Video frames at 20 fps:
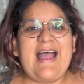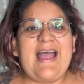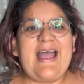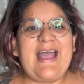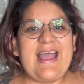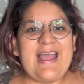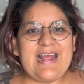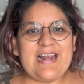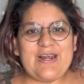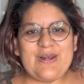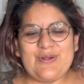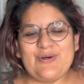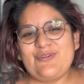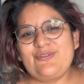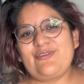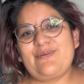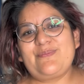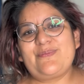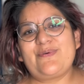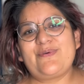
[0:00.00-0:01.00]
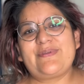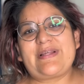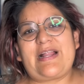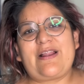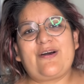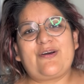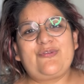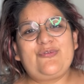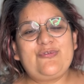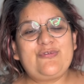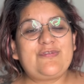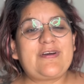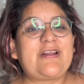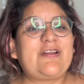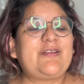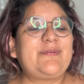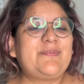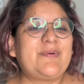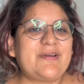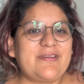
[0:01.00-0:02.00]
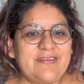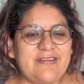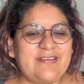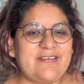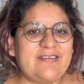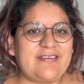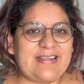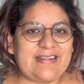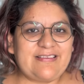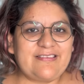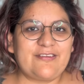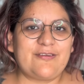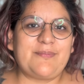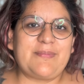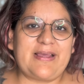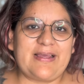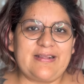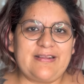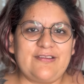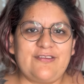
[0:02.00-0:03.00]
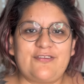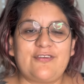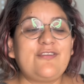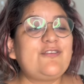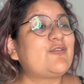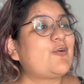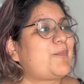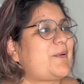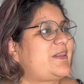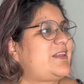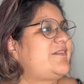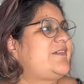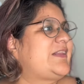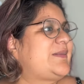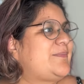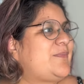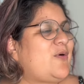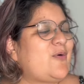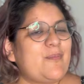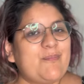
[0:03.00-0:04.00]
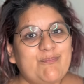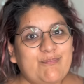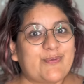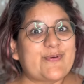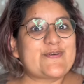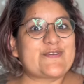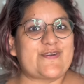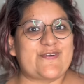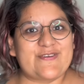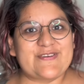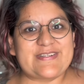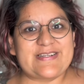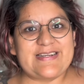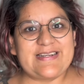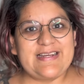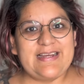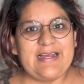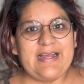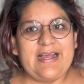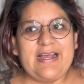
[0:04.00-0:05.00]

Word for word: Hello tout le monde, alors nouvelle unboxing cette semaine, ce ne sont pas des vêtements, pour changer,